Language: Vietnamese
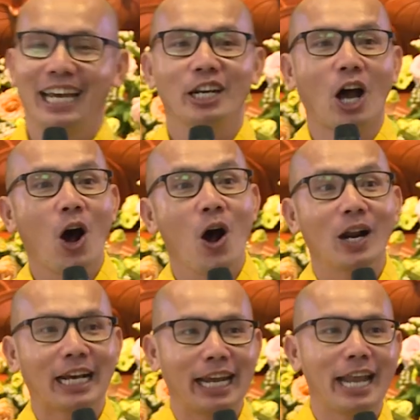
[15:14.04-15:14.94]
Đó
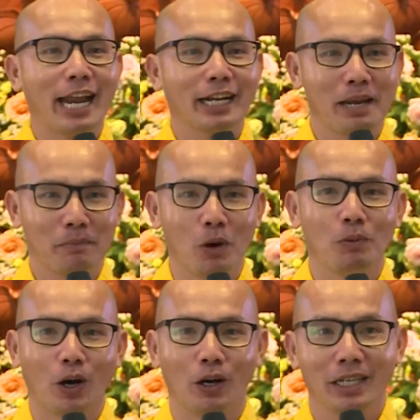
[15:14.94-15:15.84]
là nghĩa đen các em,
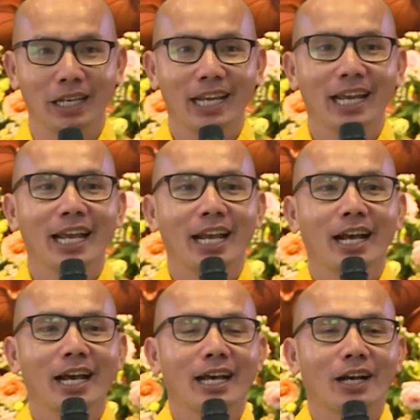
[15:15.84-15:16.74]
đúng rồi.
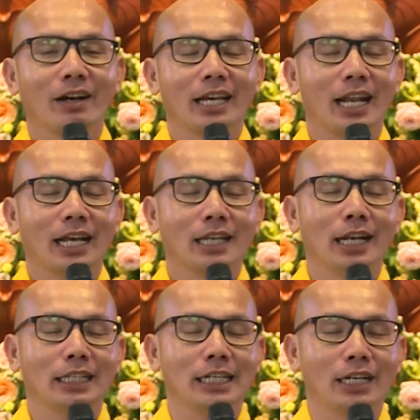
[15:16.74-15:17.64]
Có nghĩa là
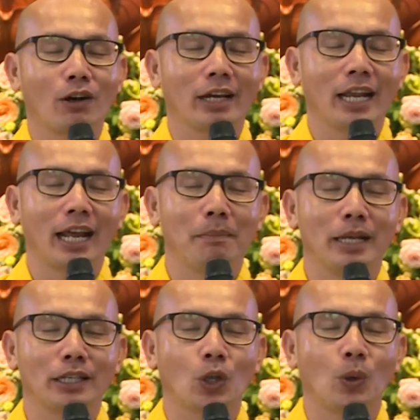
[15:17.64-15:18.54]
thanh tường có nghĩa là
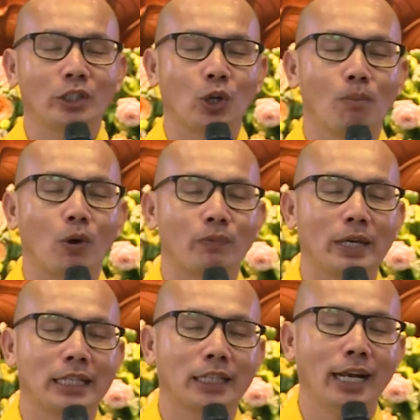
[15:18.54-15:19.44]
mình tôn sùng một
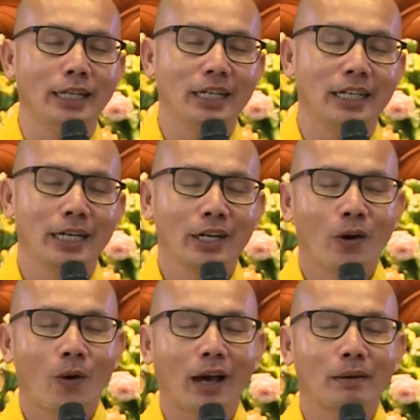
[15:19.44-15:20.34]
vị thánh
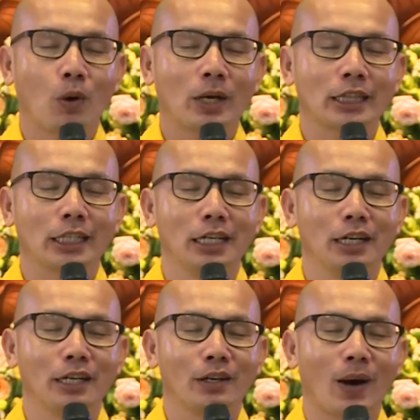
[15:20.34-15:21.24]
hoặc một cái
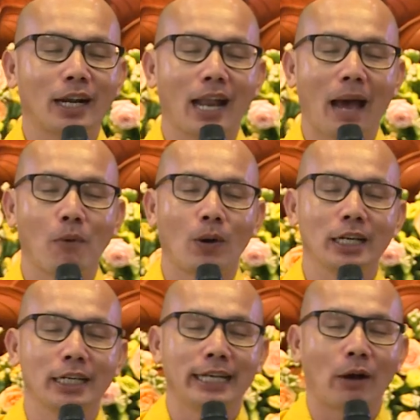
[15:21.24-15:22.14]
tường hoặc là một cái
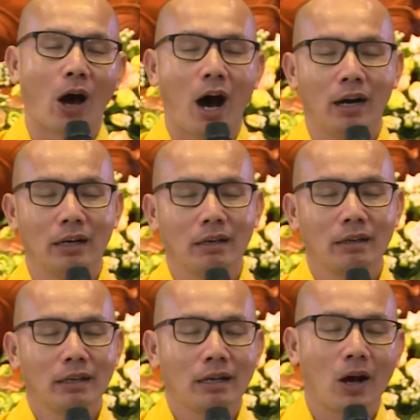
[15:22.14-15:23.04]
người nào đó,
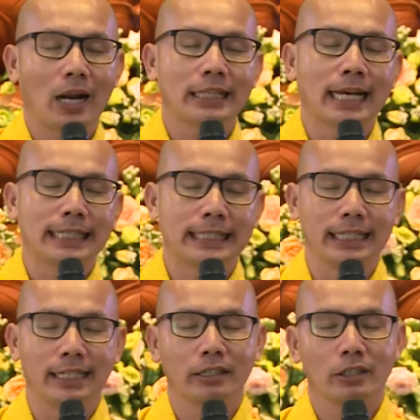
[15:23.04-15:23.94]
gọi là thanh
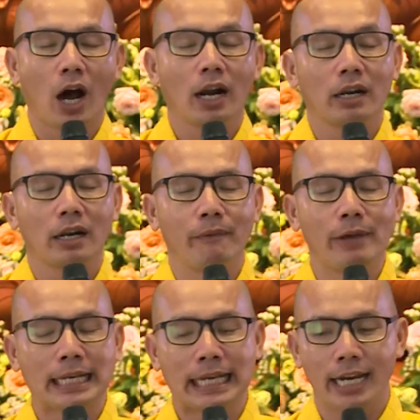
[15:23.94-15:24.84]
tường. Đó là
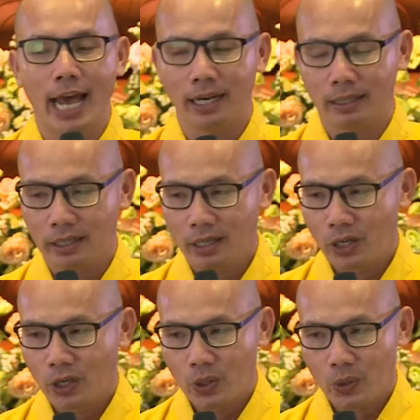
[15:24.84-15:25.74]
về nghĩa đen.
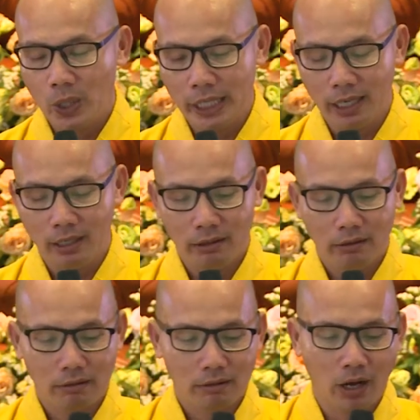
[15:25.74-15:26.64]
Tuy nhiên
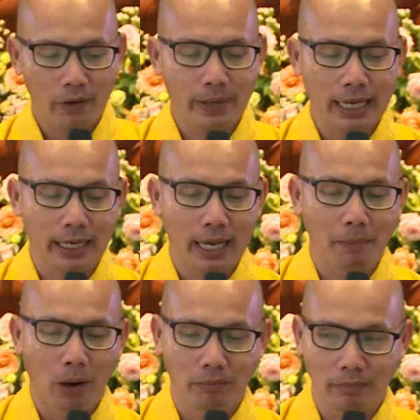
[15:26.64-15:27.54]
nói về nghĩa
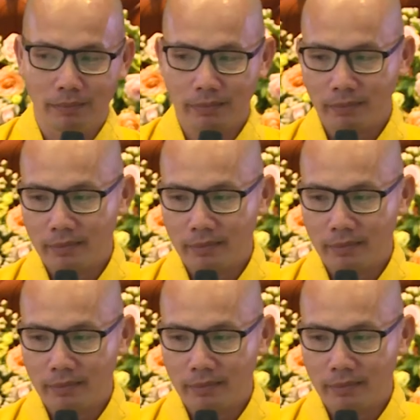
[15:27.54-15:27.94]
bóng